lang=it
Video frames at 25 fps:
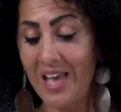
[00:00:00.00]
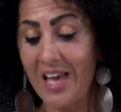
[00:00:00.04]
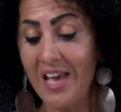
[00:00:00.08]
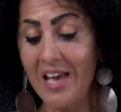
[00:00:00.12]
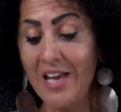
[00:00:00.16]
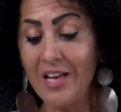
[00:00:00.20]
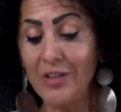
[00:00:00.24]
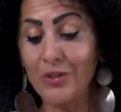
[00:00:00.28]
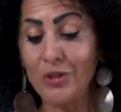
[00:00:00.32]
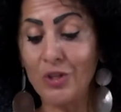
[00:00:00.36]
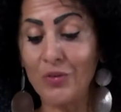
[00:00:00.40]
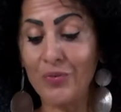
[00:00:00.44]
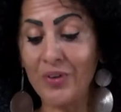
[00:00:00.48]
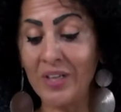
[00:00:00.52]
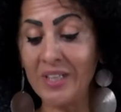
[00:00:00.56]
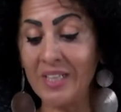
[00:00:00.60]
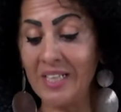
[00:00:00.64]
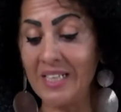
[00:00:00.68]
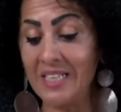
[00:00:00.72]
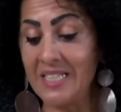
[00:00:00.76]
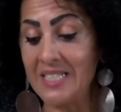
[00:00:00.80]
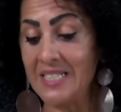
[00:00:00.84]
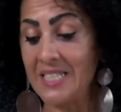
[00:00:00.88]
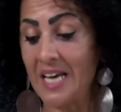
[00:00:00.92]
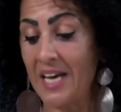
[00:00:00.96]
Dovrete
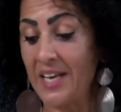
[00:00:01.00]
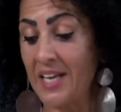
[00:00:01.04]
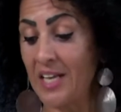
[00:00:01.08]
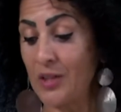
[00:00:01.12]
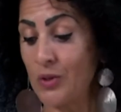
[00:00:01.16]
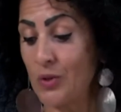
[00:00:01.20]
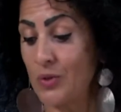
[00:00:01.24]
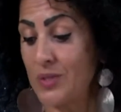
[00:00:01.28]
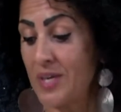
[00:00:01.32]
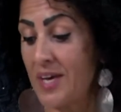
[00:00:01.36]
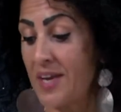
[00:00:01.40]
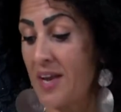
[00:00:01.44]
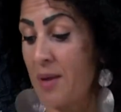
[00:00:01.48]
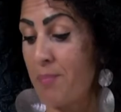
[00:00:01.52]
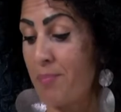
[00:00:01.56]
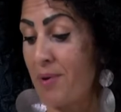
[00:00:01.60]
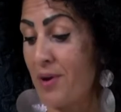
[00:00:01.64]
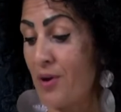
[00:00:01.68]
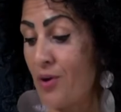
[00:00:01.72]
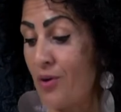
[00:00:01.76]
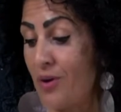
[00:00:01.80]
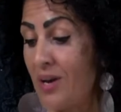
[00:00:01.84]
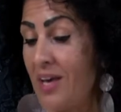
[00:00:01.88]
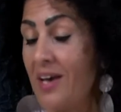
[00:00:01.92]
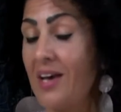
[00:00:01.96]
iniziare a dosare
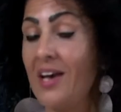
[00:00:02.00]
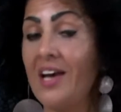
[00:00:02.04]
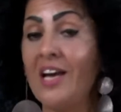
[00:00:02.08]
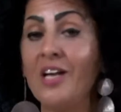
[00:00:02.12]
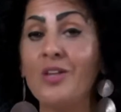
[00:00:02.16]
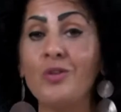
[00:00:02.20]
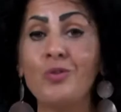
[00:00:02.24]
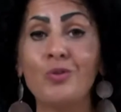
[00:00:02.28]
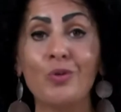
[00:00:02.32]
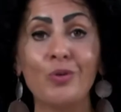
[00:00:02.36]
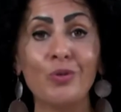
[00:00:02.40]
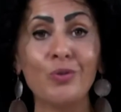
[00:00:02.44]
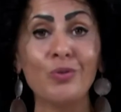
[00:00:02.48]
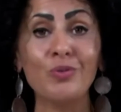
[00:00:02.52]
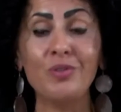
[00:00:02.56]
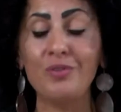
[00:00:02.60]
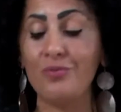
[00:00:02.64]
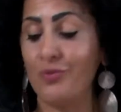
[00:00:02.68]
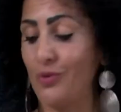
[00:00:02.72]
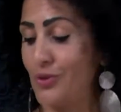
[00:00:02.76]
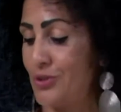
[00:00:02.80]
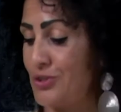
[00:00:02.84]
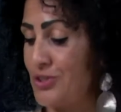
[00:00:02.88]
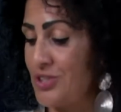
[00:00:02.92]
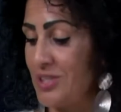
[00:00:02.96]
parole e tono di
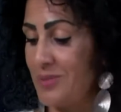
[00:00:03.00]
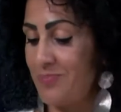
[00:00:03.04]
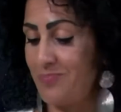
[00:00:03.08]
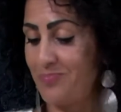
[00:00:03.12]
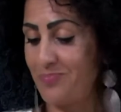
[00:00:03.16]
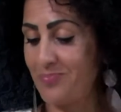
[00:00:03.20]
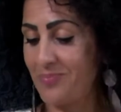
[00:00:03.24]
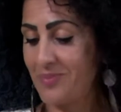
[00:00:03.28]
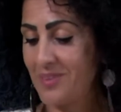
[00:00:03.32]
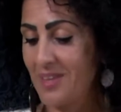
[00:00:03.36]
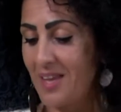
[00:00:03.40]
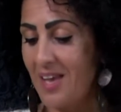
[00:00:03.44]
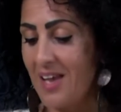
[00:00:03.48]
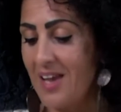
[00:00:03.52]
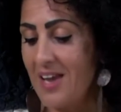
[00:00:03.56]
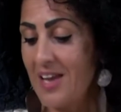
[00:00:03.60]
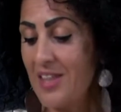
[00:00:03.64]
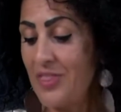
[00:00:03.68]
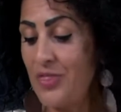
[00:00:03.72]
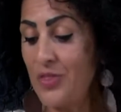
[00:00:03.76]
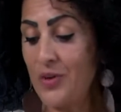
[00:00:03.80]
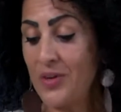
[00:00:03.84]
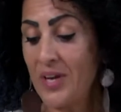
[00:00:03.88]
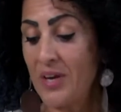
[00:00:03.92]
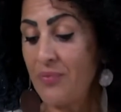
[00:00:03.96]
voce.
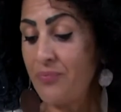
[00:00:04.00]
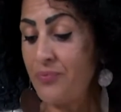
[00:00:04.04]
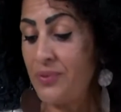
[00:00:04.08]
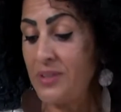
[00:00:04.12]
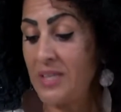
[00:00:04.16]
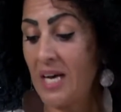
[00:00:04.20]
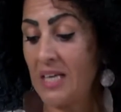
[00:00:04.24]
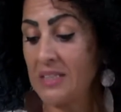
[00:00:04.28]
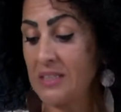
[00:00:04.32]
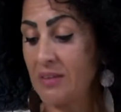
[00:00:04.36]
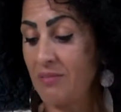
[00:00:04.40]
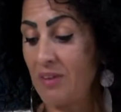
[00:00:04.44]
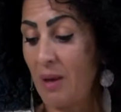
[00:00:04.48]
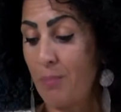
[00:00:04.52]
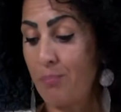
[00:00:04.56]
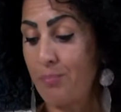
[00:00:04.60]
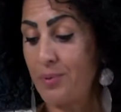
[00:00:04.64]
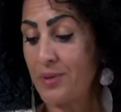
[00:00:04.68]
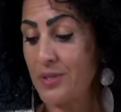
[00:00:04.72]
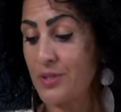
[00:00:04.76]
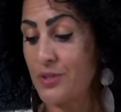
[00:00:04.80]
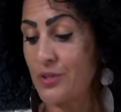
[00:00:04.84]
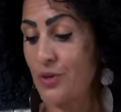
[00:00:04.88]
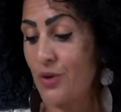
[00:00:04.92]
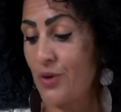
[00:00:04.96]
Non affidatevi a
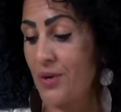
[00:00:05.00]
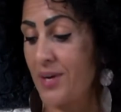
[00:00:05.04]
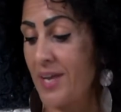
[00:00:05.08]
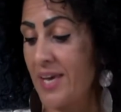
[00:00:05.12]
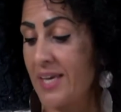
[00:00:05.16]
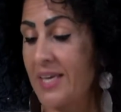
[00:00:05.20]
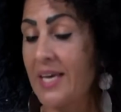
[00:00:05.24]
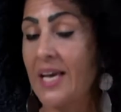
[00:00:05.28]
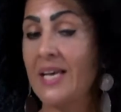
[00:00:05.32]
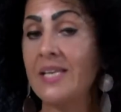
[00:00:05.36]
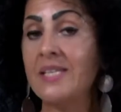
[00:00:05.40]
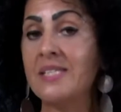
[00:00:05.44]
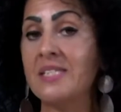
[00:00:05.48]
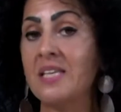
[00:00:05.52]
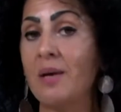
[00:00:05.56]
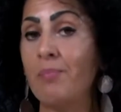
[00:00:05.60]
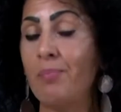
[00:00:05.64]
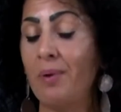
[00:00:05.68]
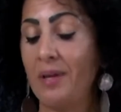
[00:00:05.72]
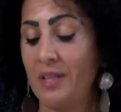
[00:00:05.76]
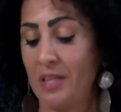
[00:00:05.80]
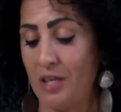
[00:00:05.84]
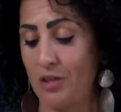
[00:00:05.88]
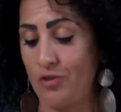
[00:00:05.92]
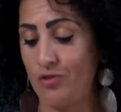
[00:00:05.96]
persone che
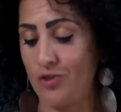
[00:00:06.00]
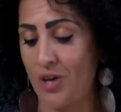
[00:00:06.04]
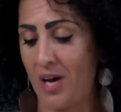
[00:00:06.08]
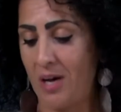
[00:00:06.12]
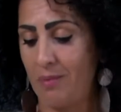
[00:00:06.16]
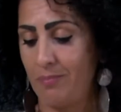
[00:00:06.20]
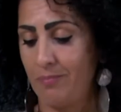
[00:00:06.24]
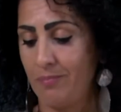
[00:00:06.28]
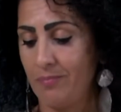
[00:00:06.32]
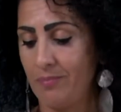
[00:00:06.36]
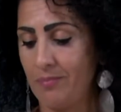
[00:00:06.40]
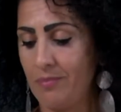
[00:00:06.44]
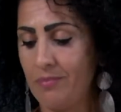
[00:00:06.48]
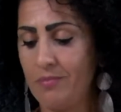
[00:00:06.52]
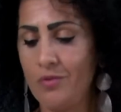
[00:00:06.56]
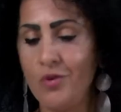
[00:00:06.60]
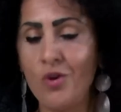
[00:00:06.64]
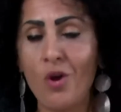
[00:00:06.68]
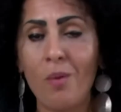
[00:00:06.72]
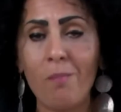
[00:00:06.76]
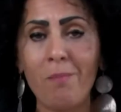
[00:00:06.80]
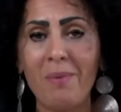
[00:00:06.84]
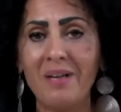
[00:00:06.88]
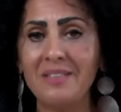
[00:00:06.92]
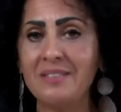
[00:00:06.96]
sapete già
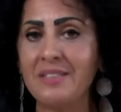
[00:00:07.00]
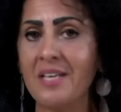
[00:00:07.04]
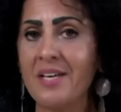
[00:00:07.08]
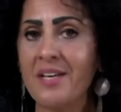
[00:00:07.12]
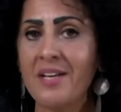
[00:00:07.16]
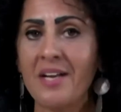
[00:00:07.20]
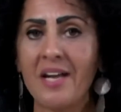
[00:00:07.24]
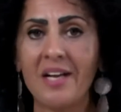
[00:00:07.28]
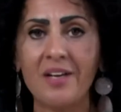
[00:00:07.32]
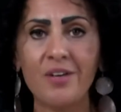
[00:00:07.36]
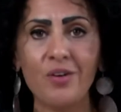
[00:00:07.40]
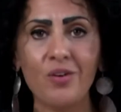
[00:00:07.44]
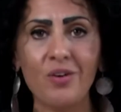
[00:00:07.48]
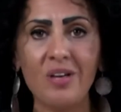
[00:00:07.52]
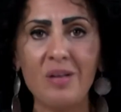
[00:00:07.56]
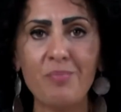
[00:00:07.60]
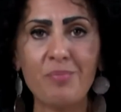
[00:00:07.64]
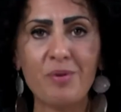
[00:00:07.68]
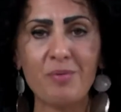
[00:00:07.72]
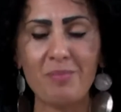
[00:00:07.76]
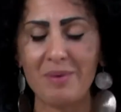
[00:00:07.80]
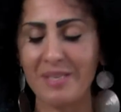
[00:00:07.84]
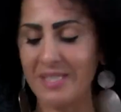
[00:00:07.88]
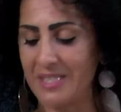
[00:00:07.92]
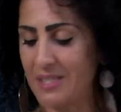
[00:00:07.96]
non manterranno le
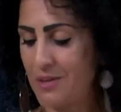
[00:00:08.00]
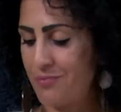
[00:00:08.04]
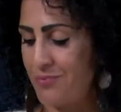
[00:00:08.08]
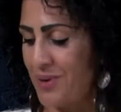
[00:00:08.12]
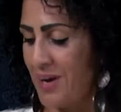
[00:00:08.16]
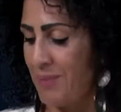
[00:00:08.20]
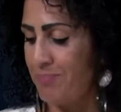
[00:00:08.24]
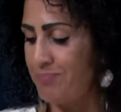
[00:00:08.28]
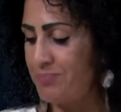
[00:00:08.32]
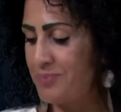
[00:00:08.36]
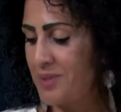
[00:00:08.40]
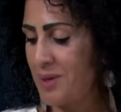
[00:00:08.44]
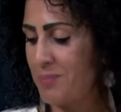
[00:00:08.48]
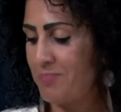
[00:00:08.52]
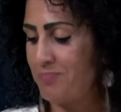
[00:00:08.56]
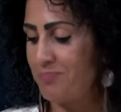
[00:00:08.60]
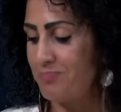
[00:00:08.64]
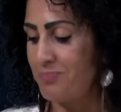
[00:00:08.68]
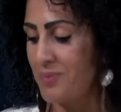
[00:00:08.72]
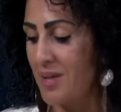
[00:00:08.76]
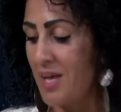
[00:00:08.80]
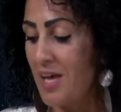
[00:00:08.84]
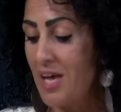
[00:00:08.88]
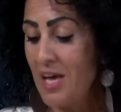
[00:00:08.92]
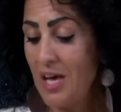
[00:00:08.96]
promesse fatte
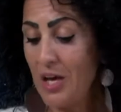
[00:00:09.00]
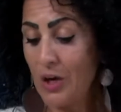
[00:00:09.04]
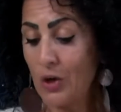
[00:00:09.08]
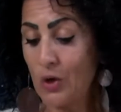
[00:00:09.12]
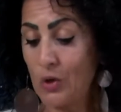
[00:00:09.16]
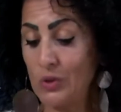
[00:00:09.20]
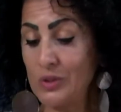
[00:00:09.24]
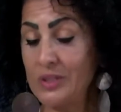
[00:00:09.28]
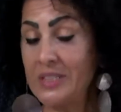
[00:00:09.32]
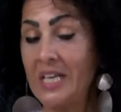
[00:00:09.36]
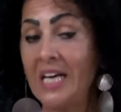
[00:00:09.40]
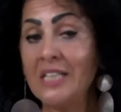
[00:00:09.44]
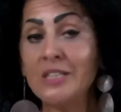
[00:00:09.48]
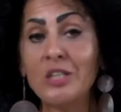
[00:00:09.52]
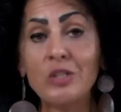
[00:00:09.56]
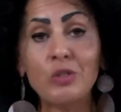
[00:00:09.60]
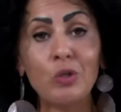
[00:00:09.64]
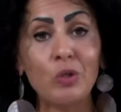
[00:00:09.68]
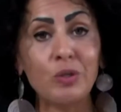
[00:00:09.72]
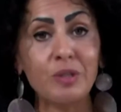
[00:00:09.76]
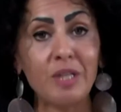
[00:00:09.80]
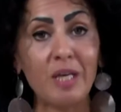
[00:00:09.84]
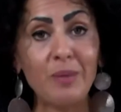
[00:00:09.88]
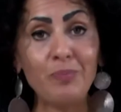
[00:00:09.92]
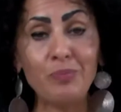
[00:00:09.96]
contate
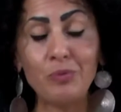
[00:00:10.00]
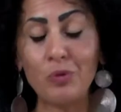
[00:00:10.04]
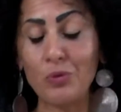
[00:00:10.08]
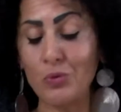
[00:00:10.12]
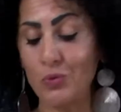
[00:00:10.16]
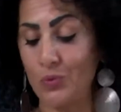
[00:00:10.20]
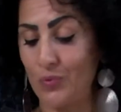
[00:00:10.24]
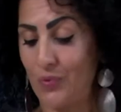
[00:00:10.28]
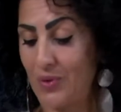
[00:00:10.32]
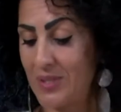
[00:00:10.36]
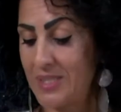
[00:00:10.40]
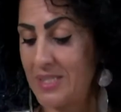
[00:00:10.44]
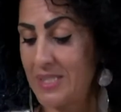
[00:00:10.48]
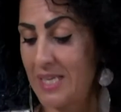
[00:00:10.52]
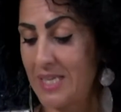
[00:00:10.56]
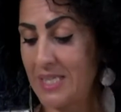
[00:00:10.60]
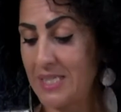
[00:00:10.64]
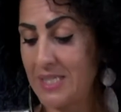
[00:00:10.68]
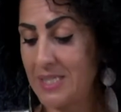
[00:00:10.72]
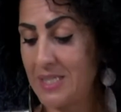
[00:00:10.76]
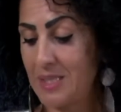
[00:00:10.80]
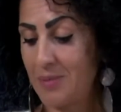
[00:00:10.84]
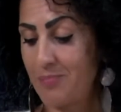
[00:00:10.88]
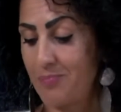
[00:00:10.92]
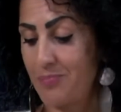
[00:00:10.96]
soltanto su voi stessi.